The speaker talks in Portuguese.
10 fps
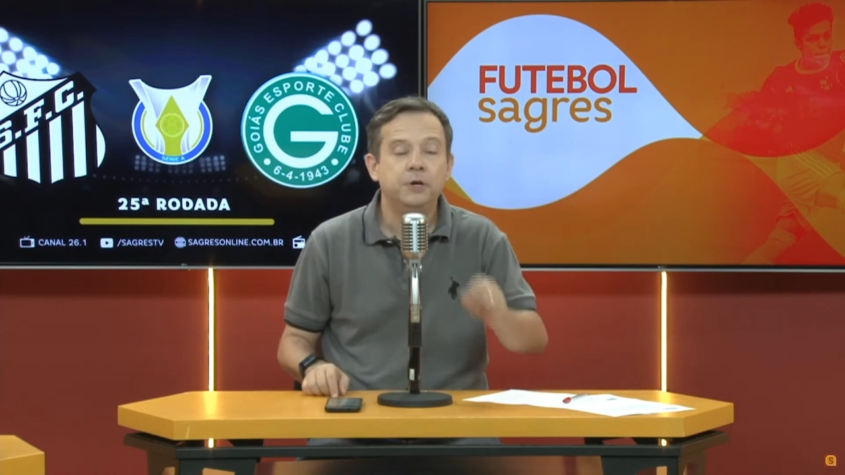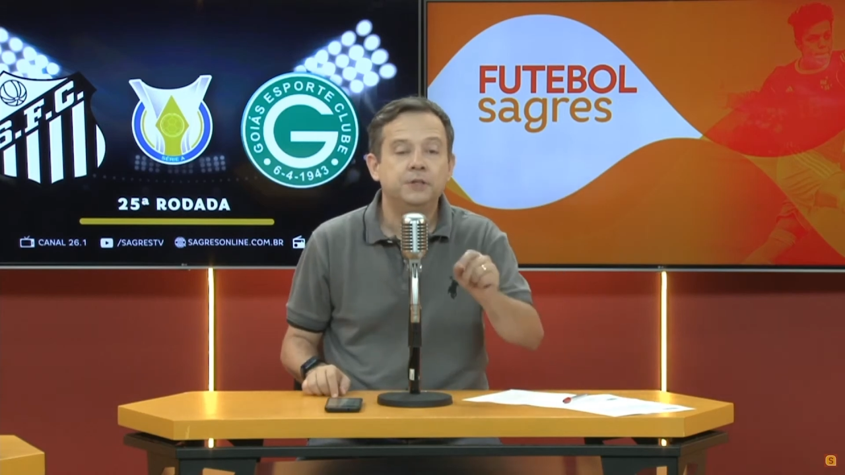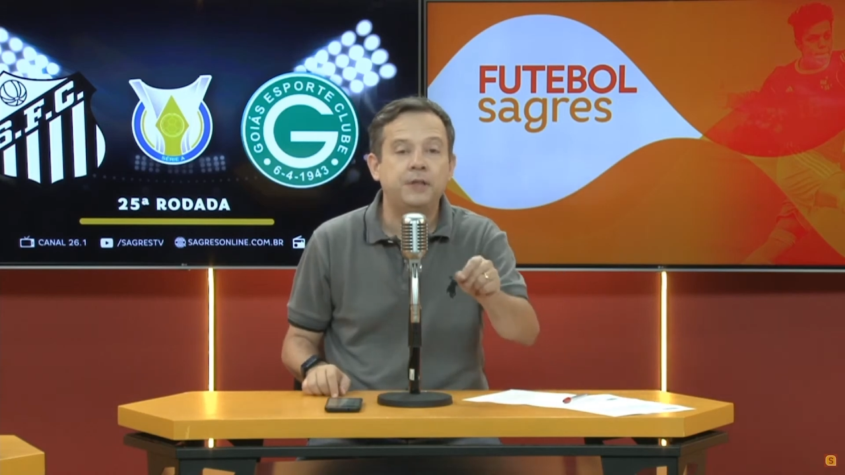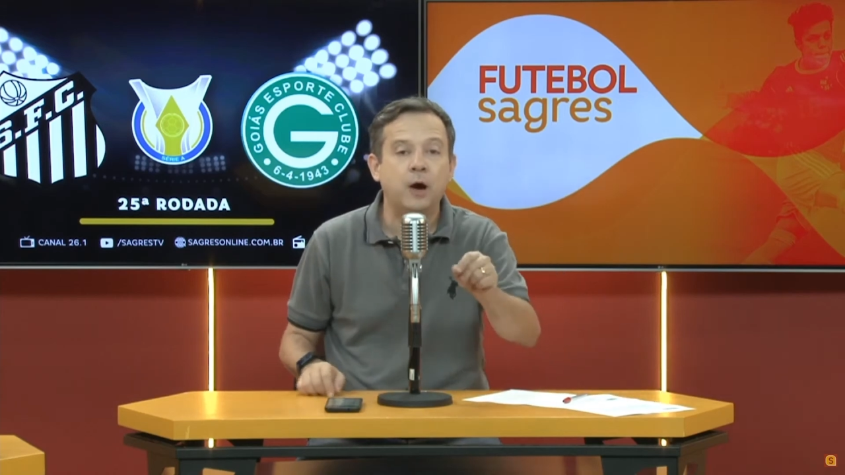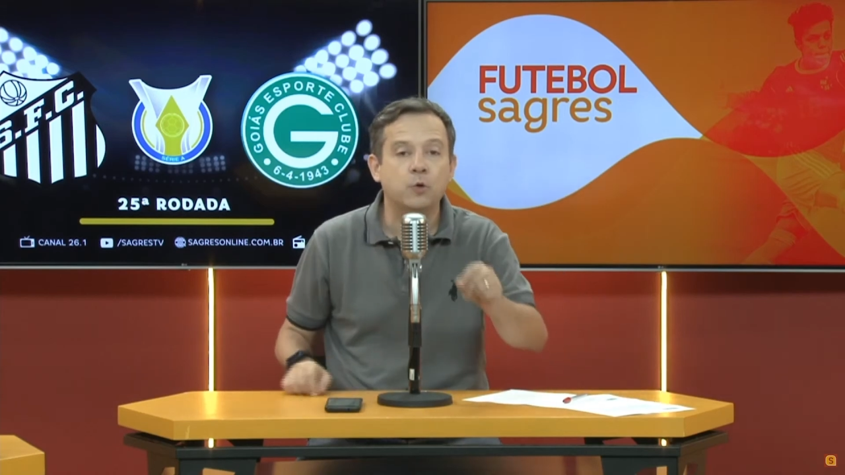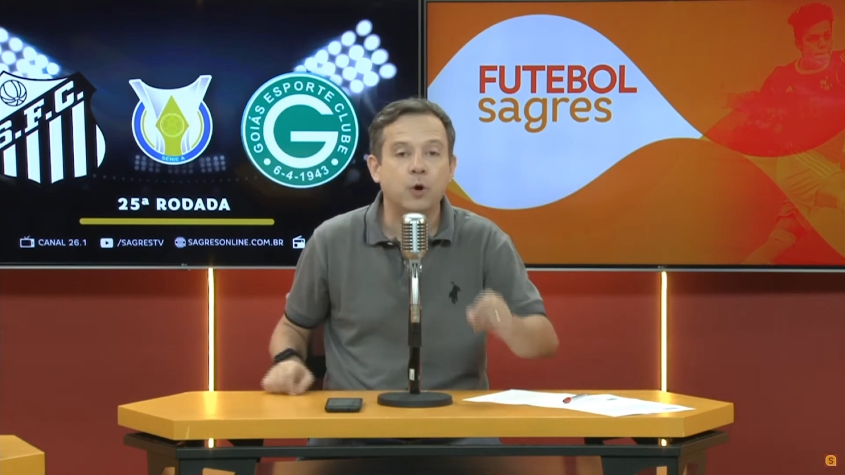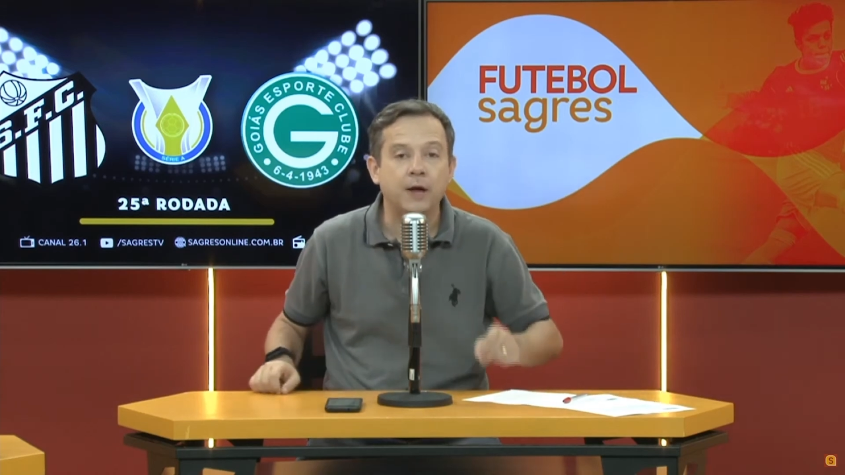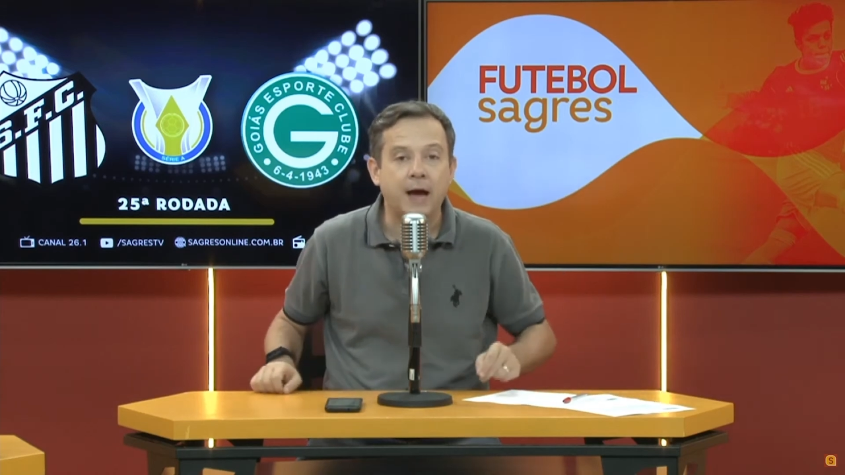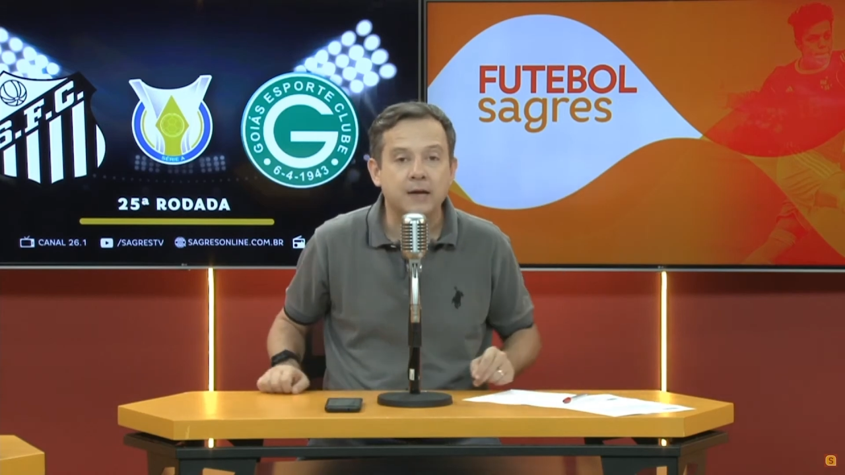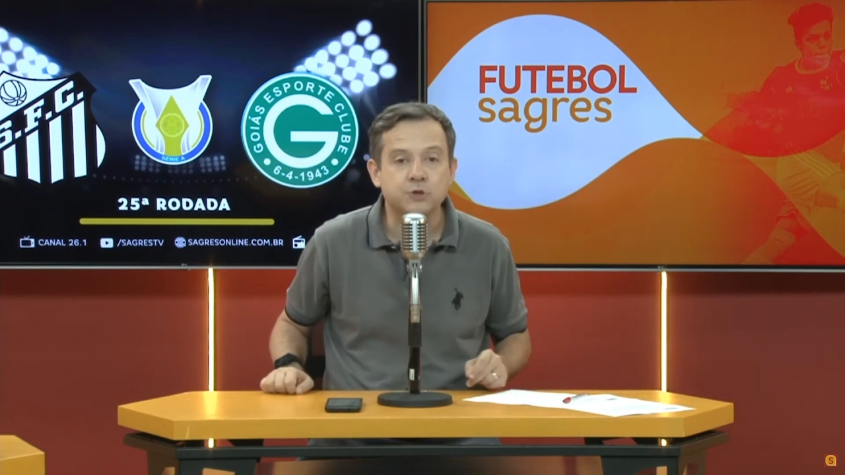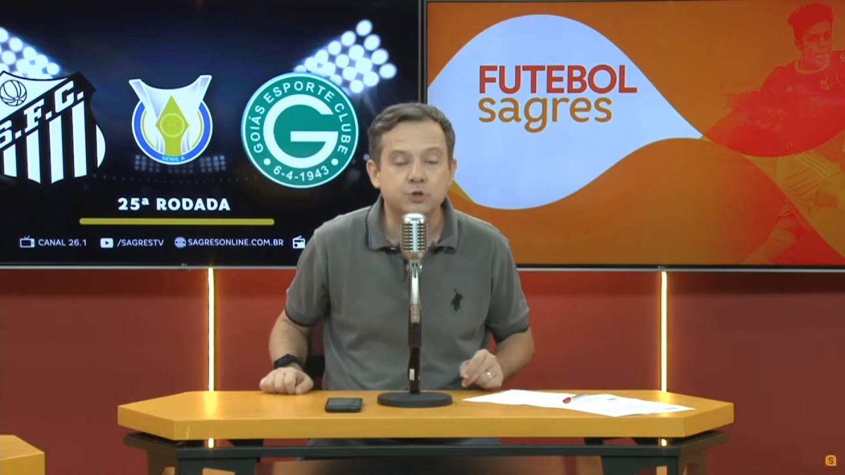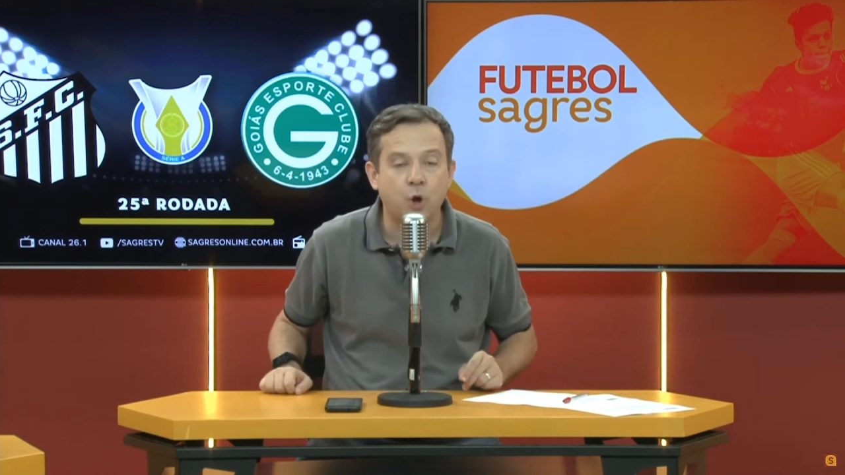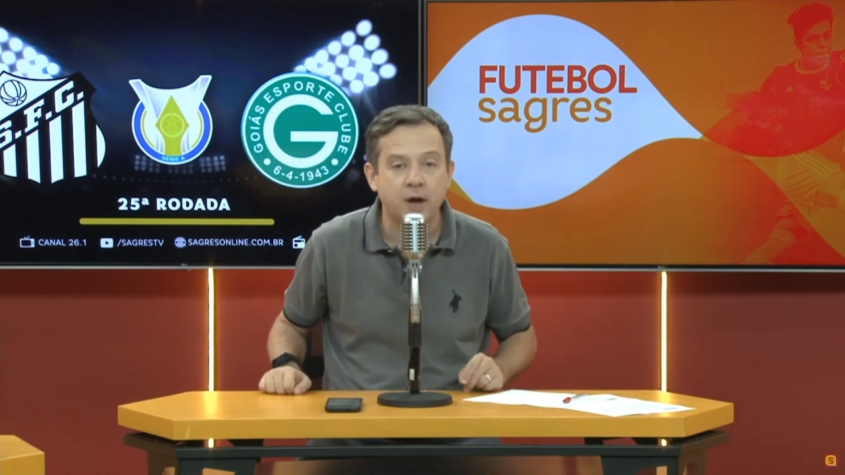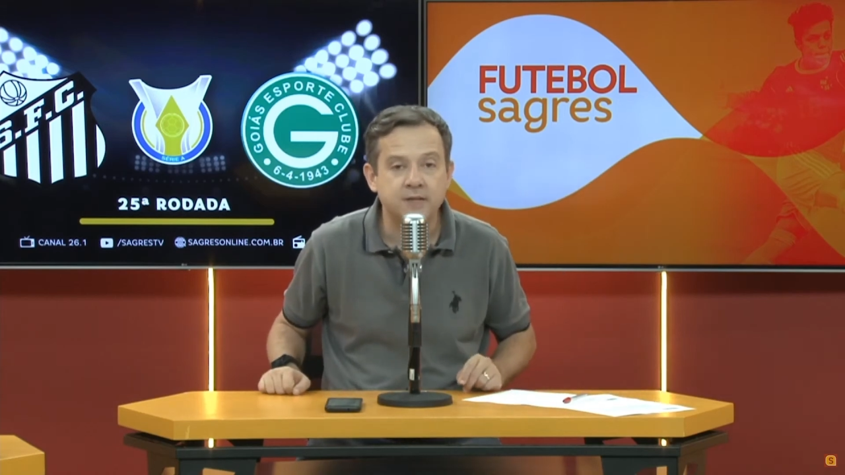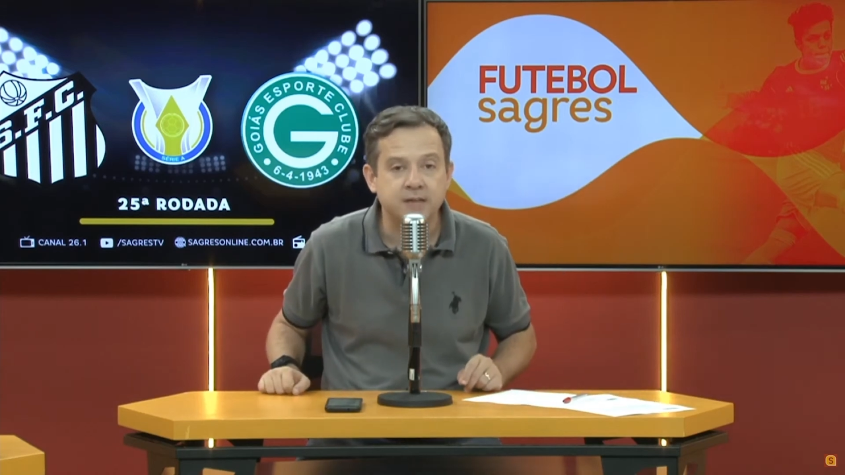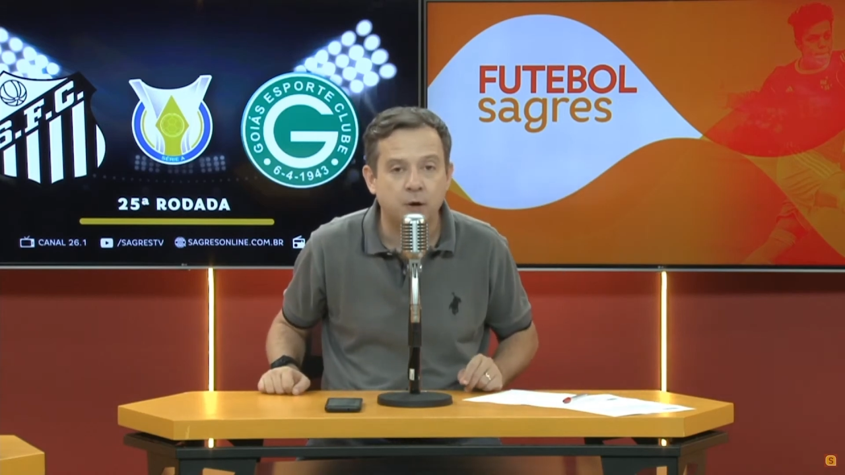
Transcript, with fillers: deu Goiás 2 a